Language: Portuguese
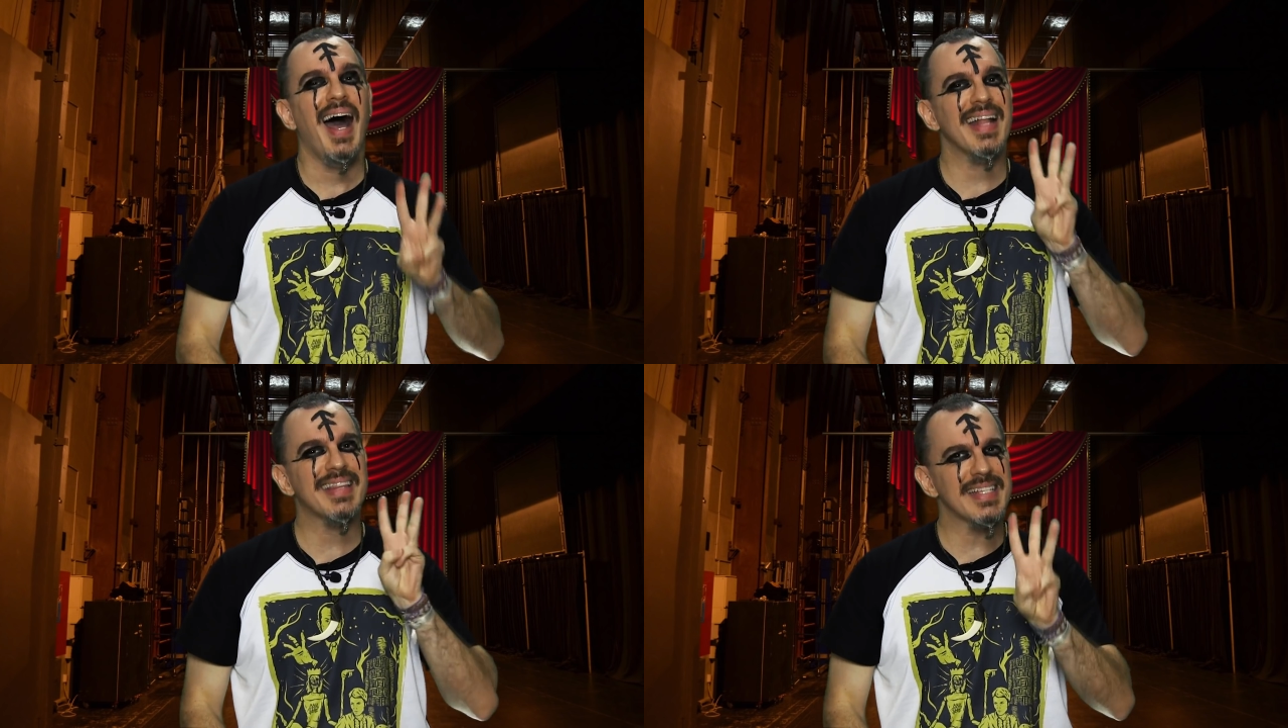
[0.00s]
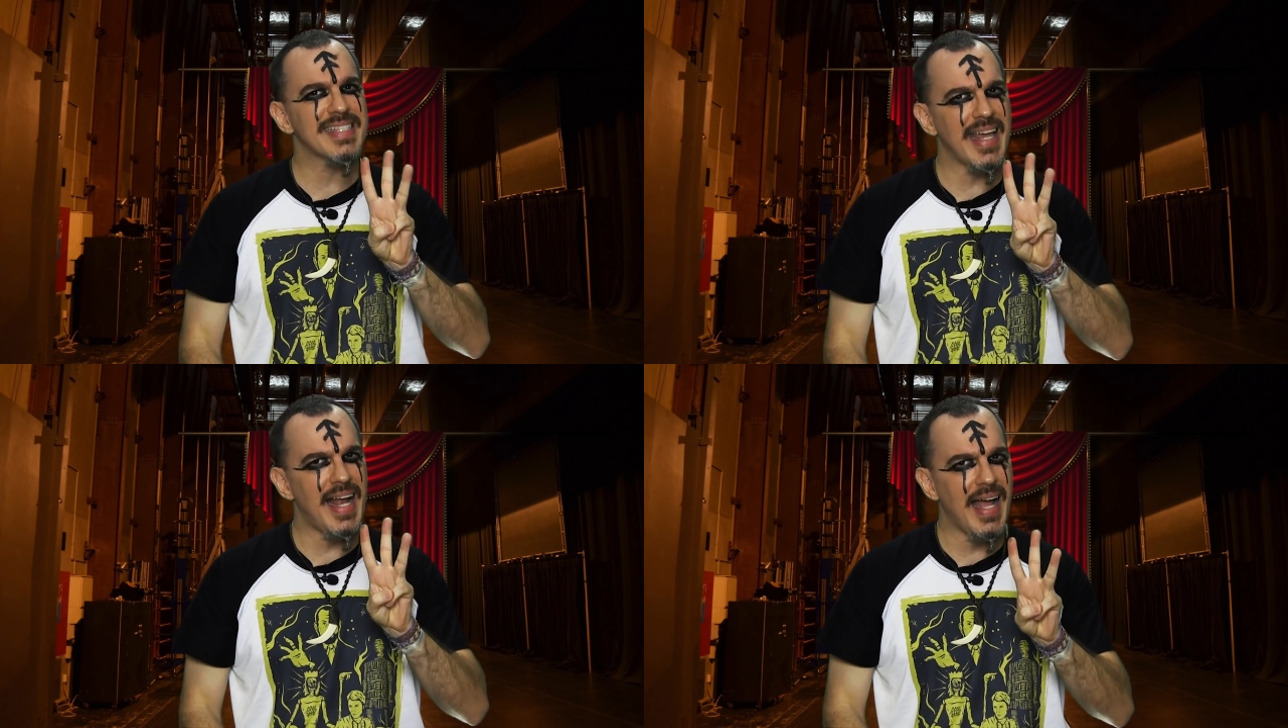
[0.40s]
A
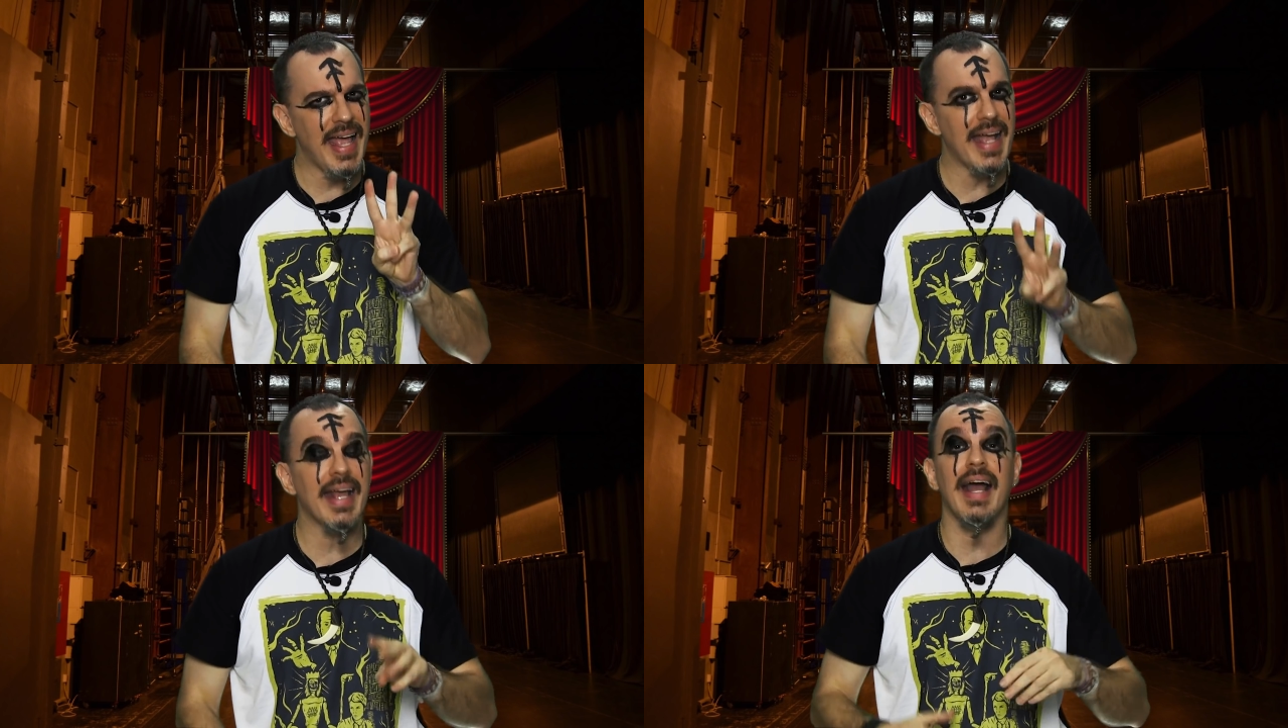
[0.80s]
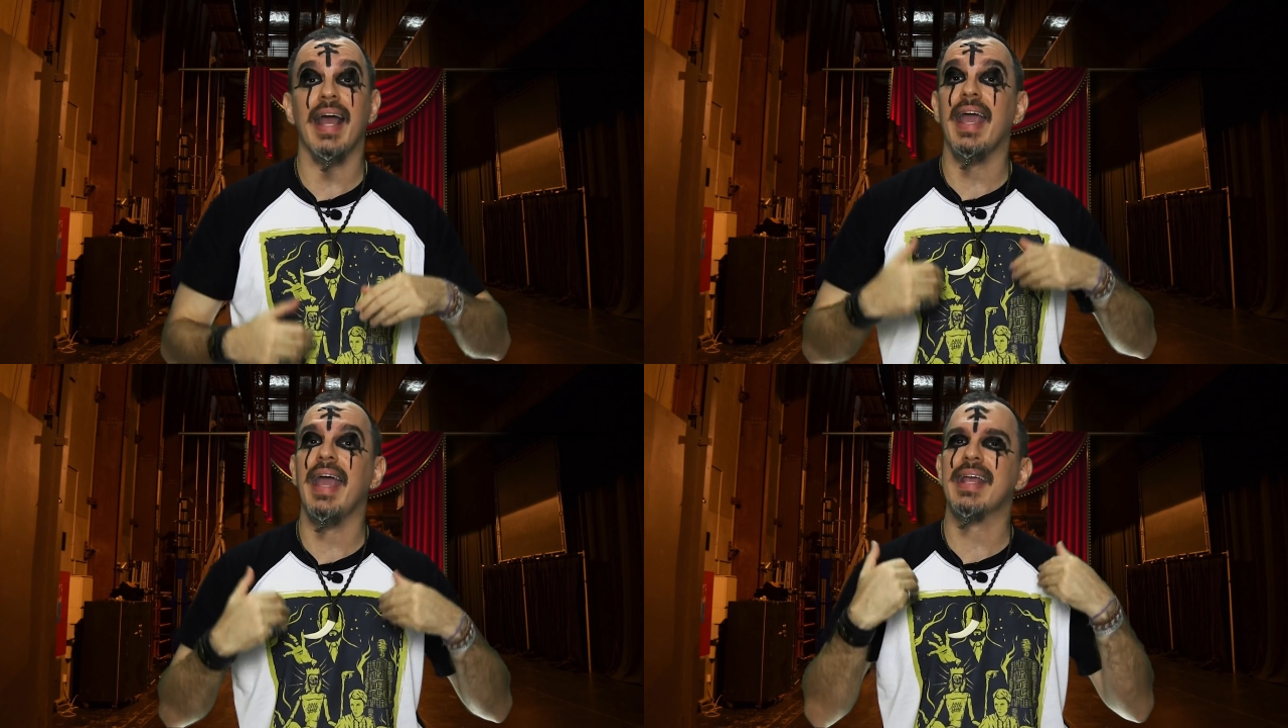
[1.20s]
terceira
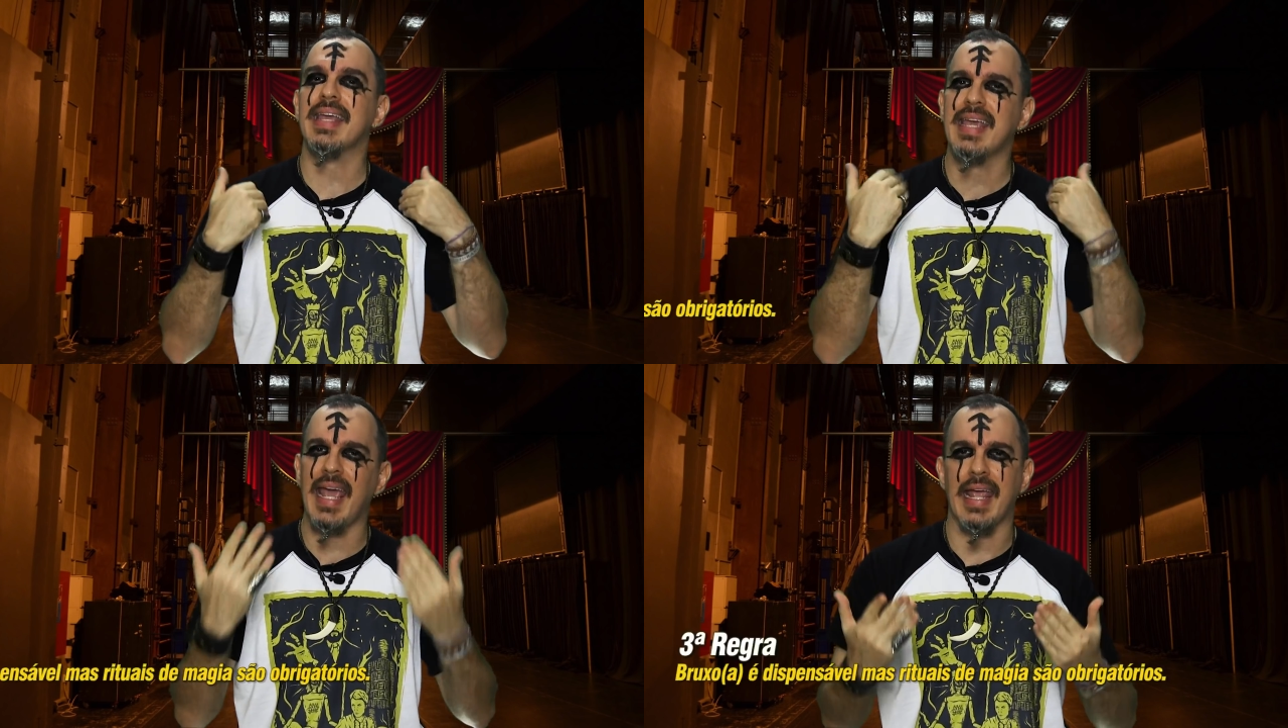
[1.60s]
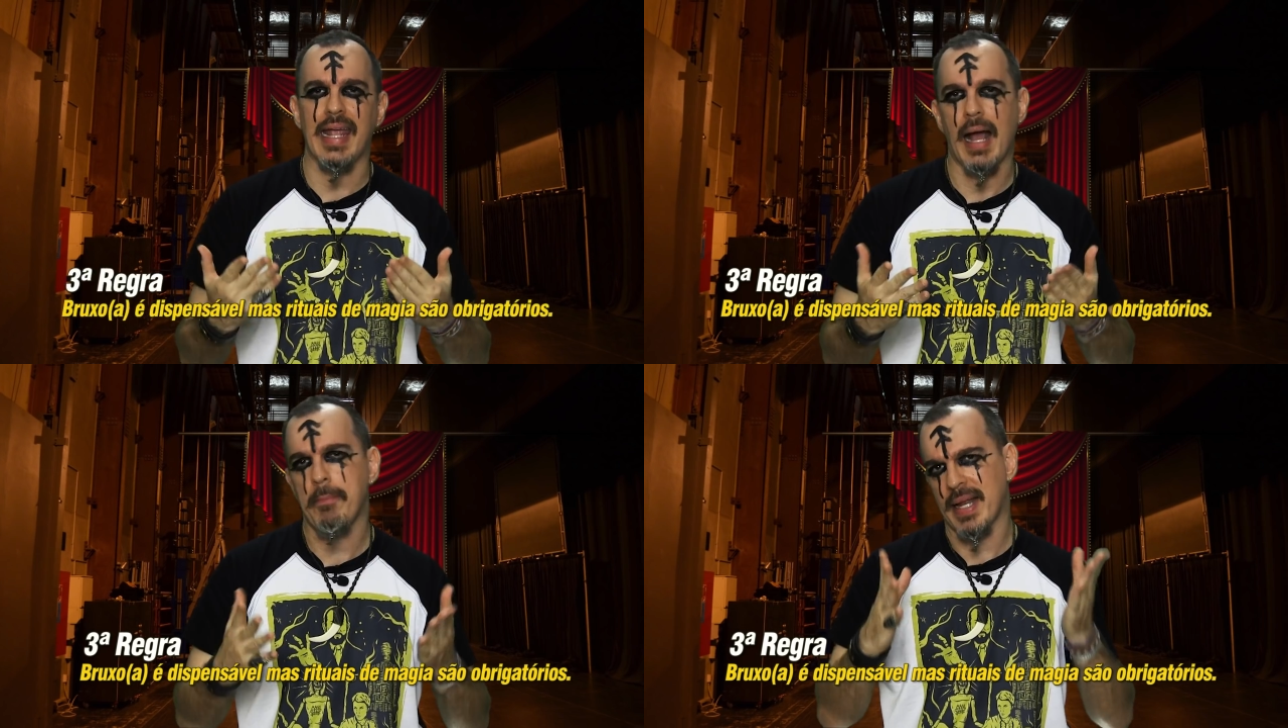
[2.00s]
regra é
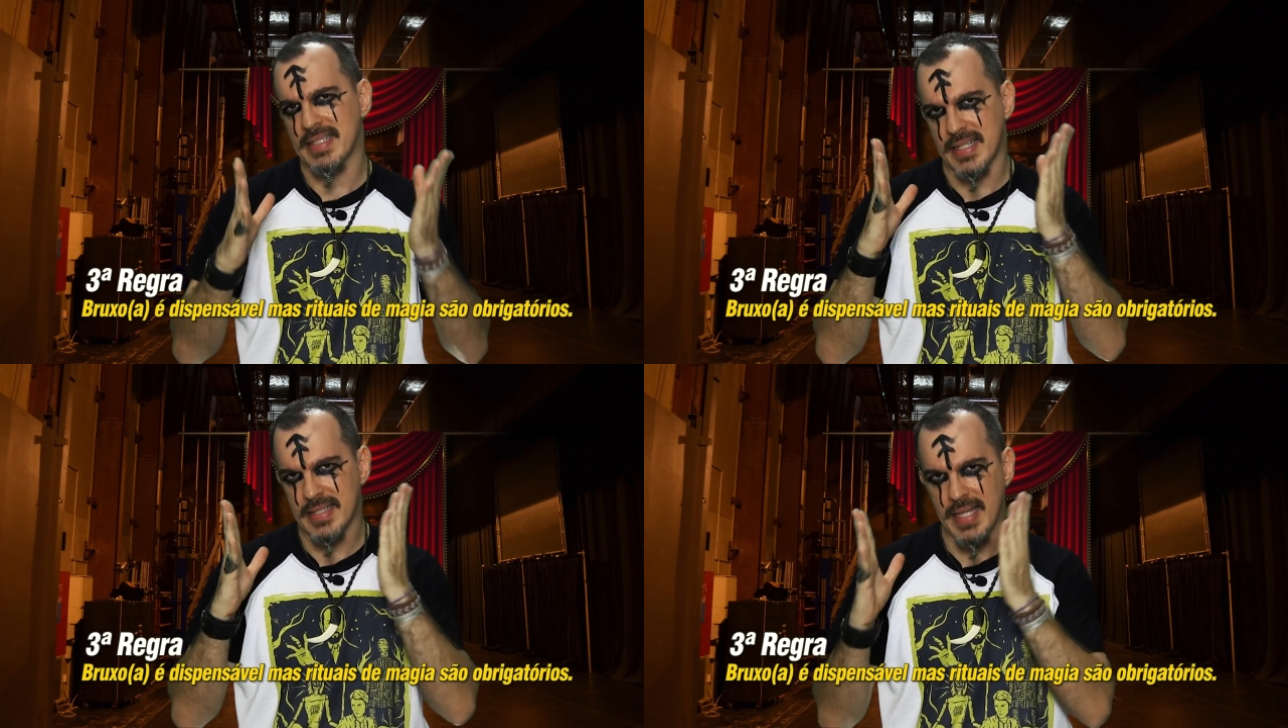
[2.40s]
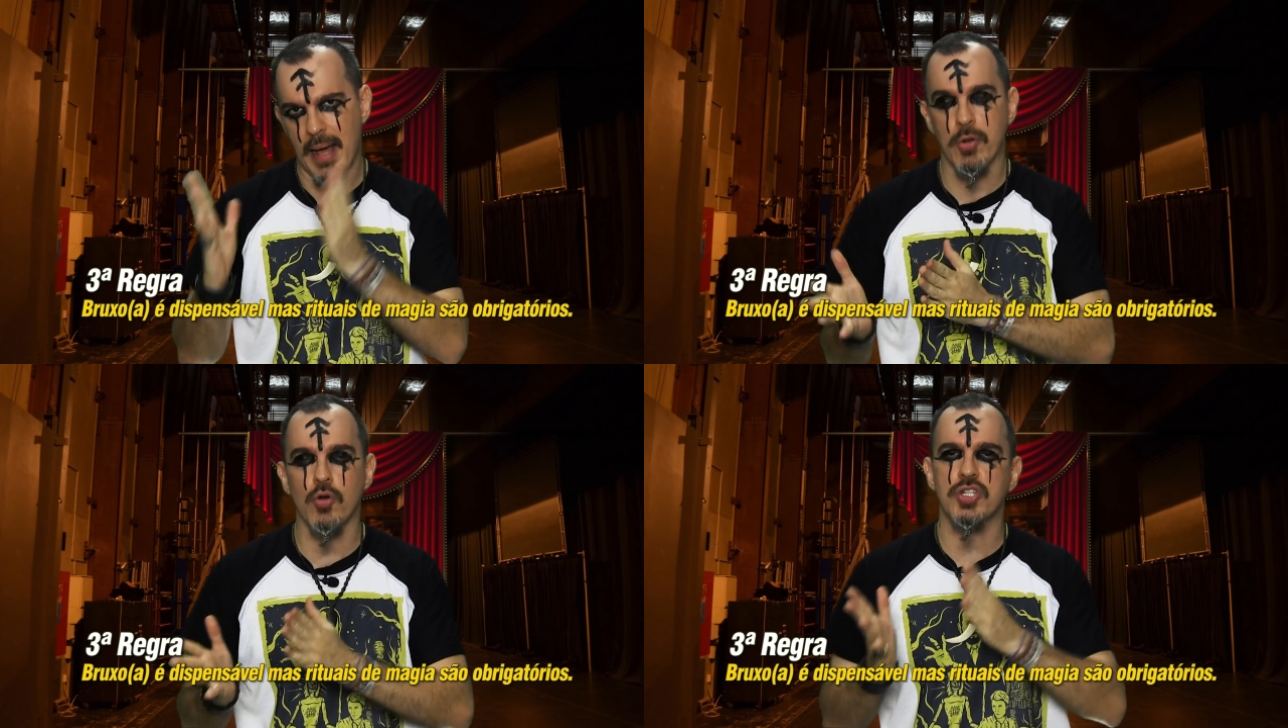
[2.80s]
que a presença
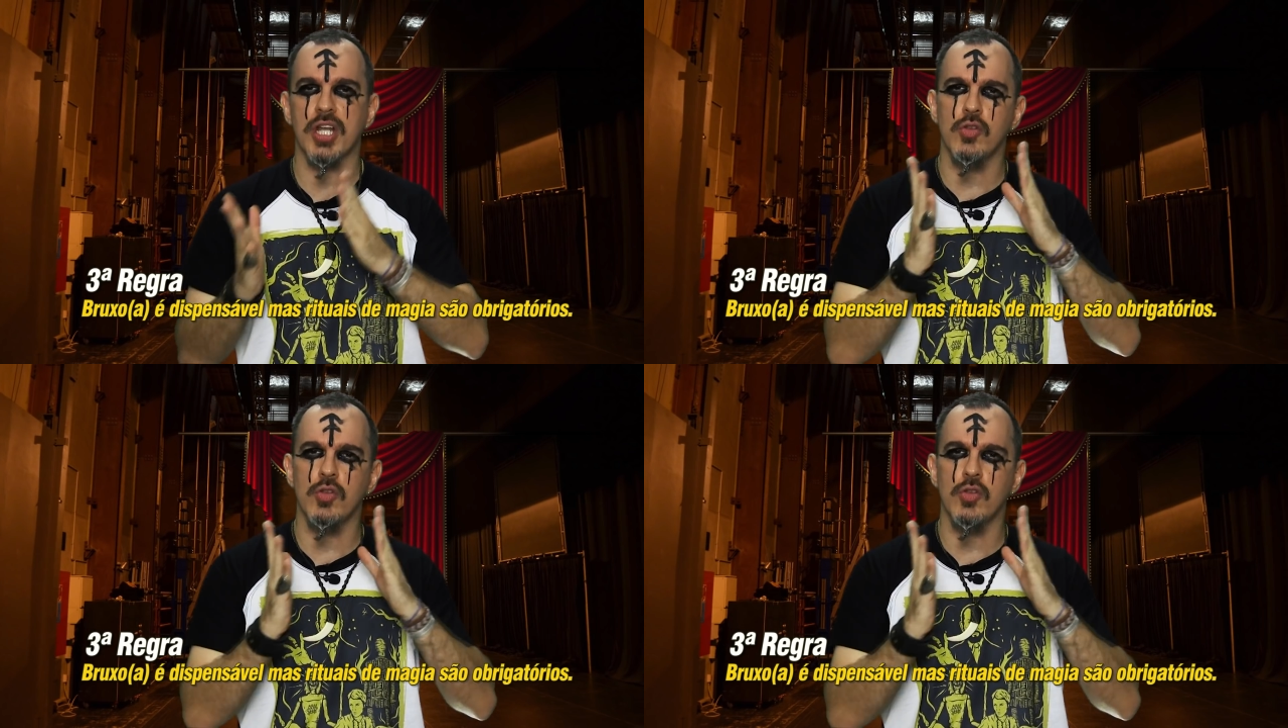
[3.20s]
da bruxa,